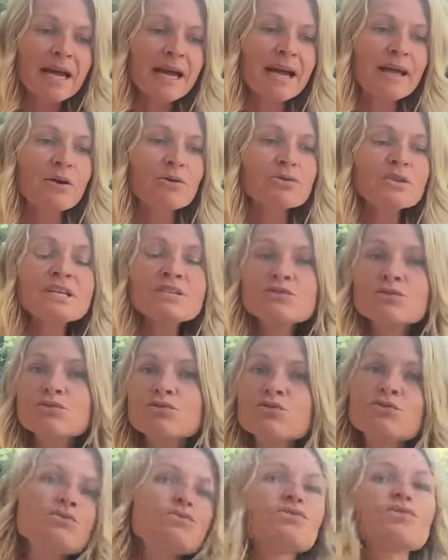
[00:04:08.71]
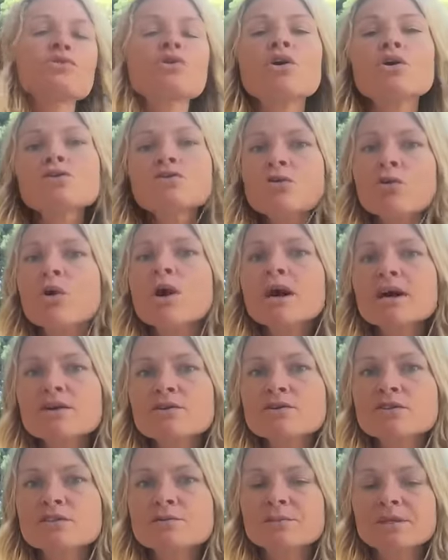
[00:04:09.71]
Alors on a surtout une grande croix
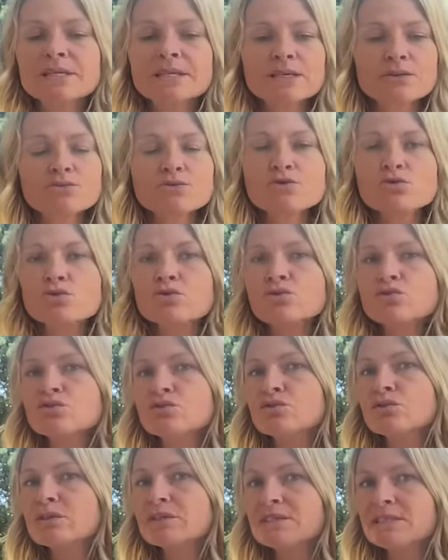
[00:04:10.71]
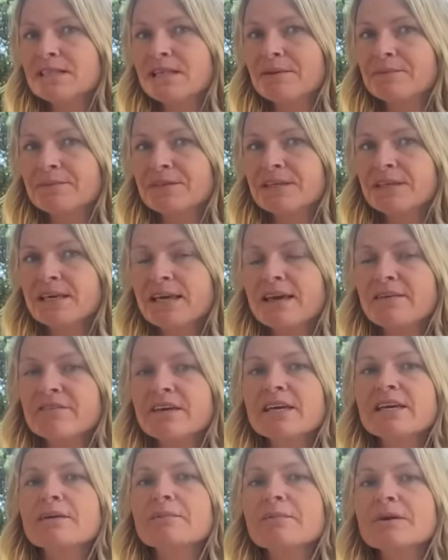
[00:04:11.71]
cosmique, une structure dynamique
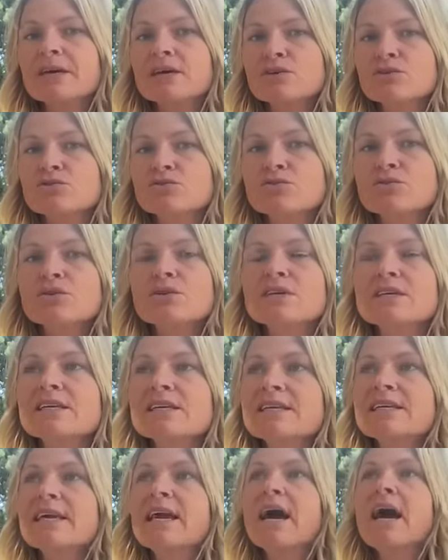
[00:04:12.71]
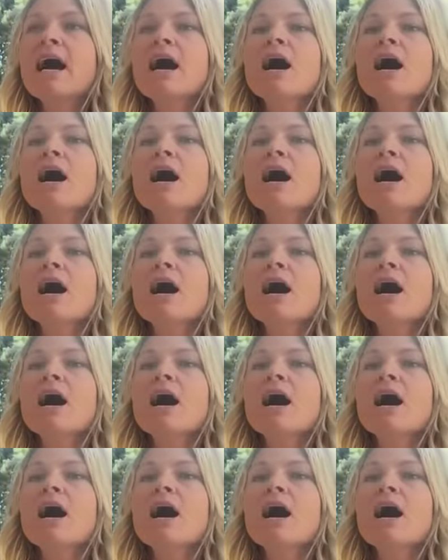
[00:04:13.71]
avec Mercure qui